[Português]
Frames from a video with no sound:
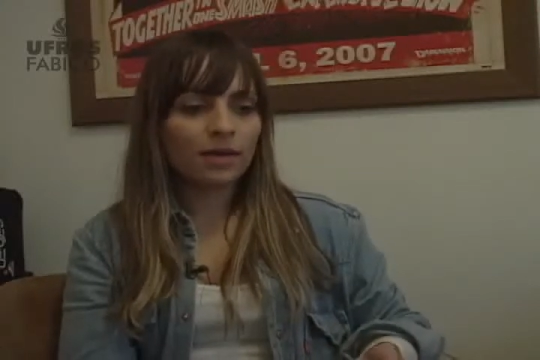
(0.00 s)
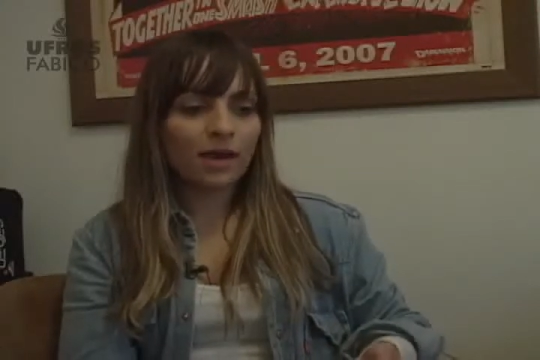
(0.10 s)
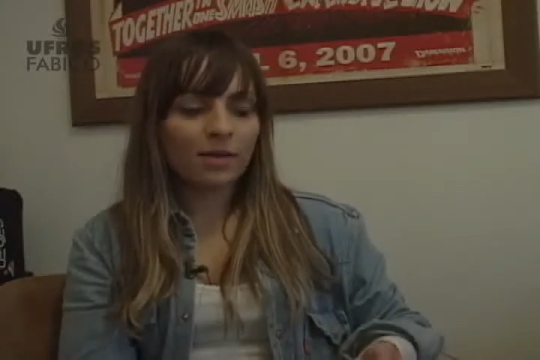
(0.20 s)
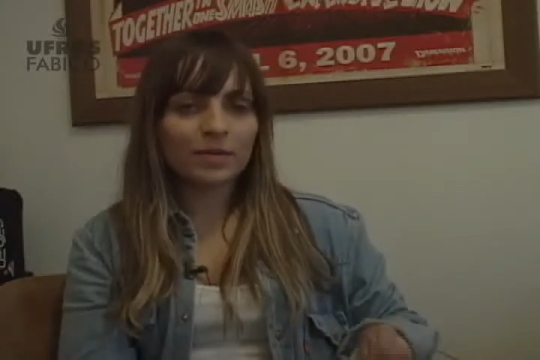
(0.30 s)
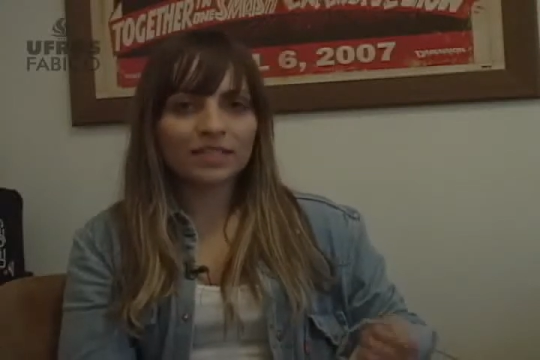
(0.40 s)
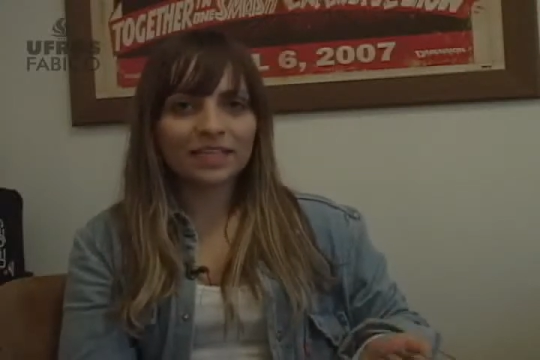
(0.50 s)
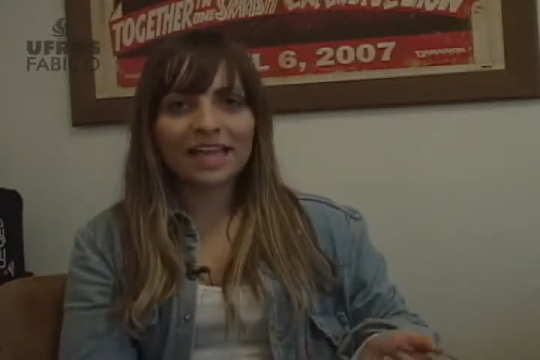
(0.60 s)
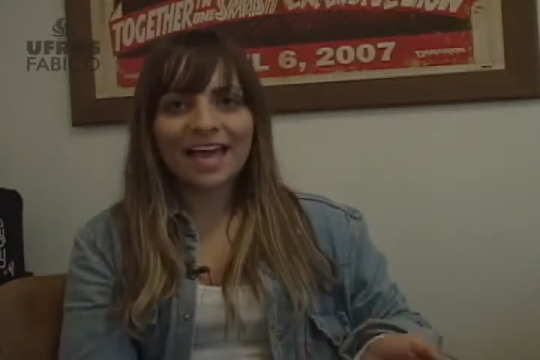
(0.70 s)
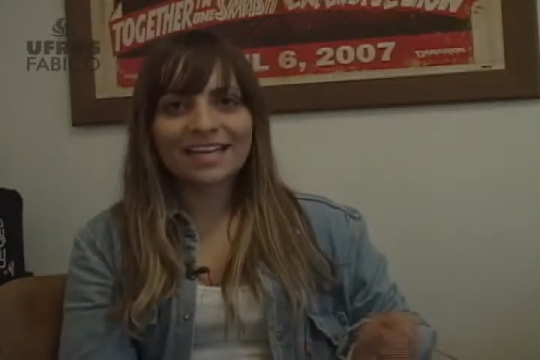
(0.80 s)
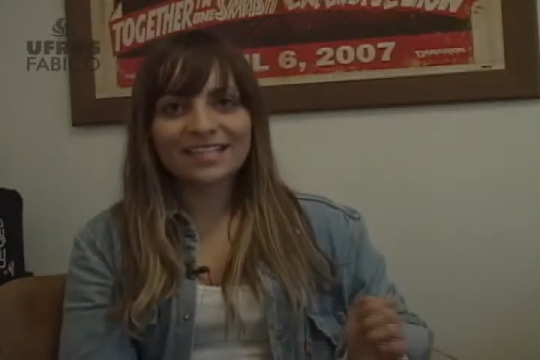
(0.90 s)
a
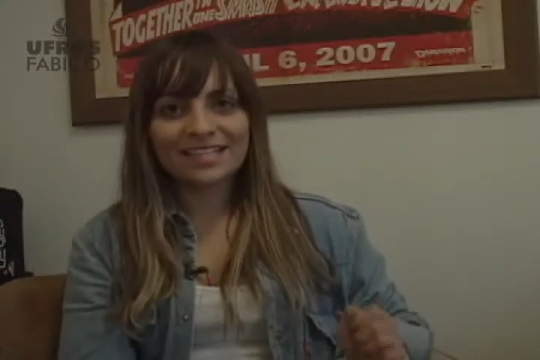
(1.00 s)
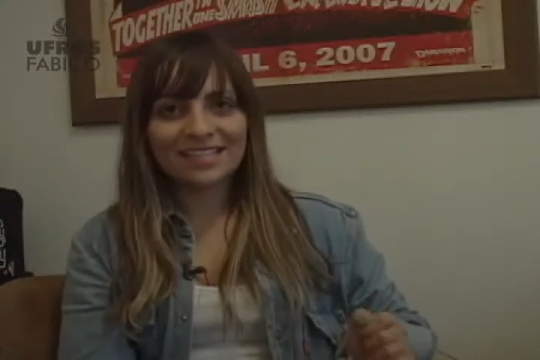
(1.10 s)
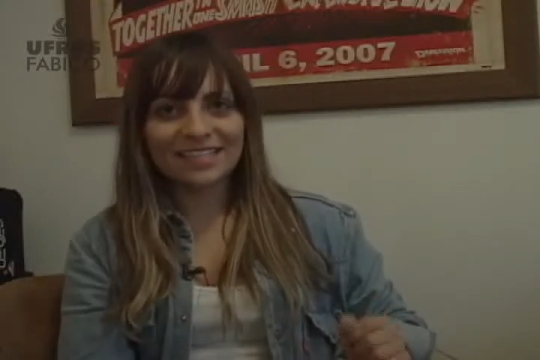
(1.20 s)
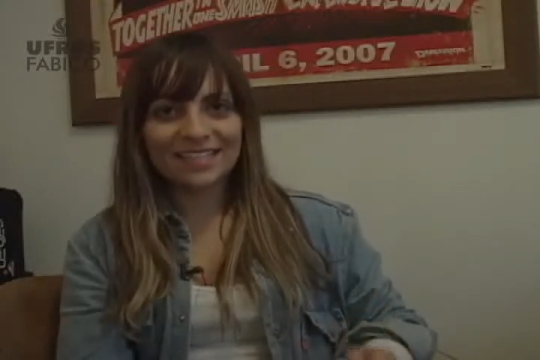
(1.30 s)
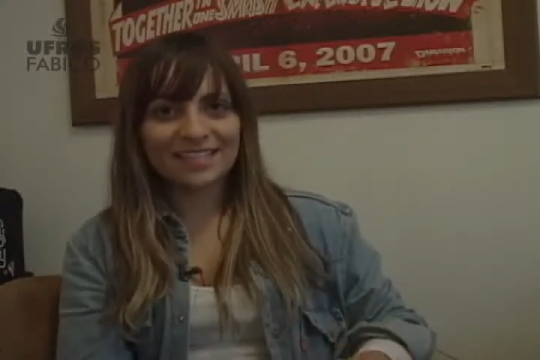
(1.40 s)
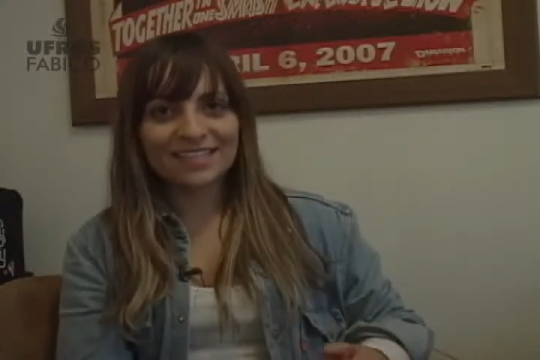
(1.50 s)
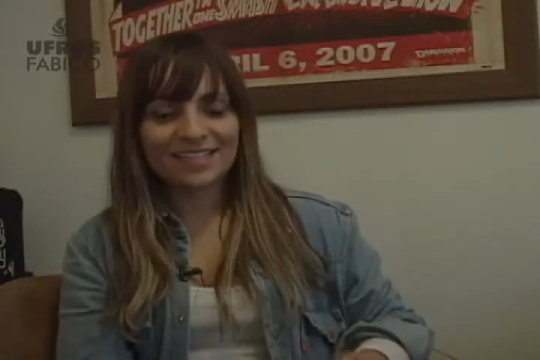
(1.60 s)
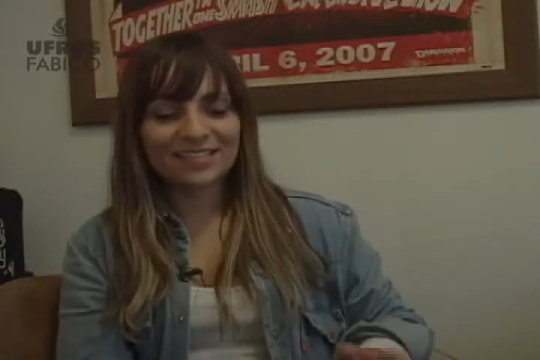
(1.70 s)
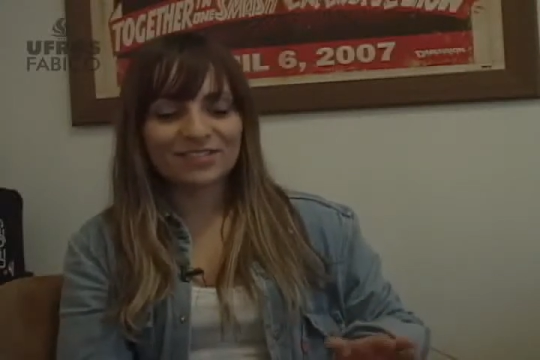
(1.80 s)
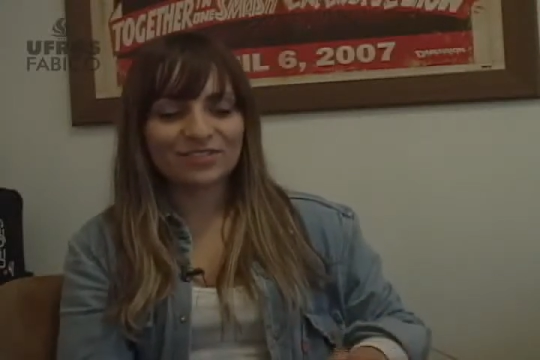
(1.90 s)
martelar essa,
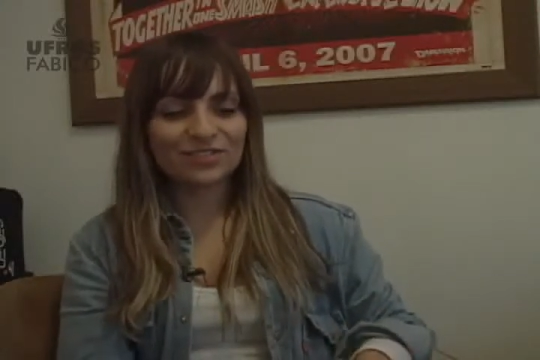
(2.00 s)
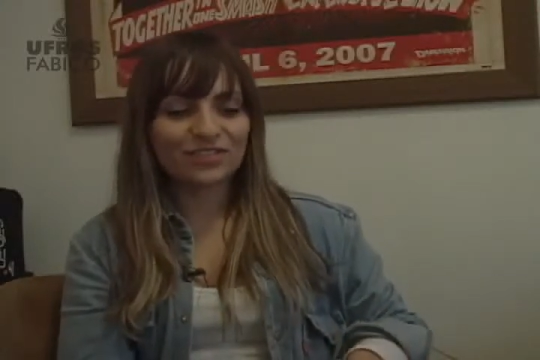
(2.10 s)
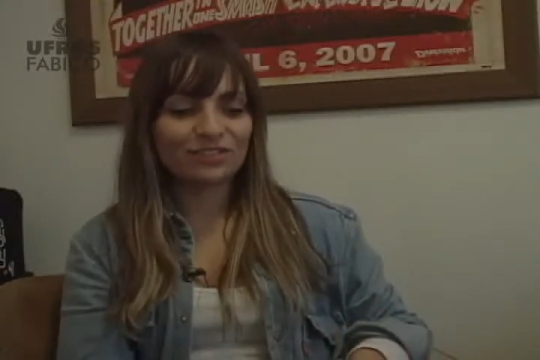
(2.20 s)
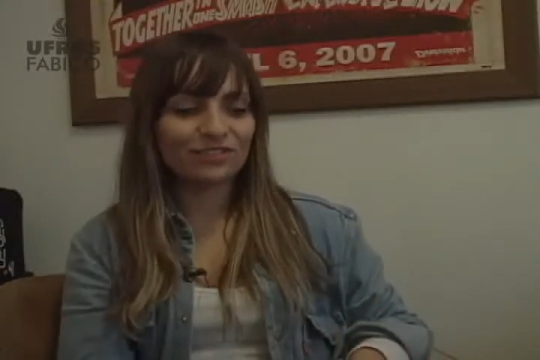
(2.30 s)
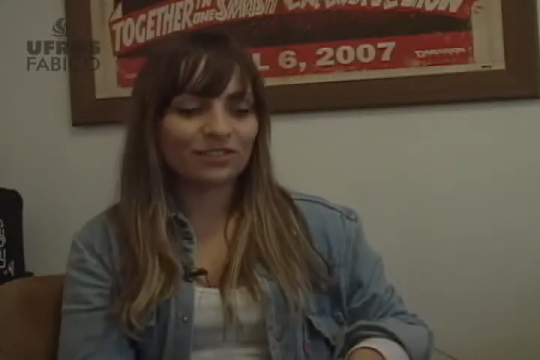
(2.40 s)
esse estilo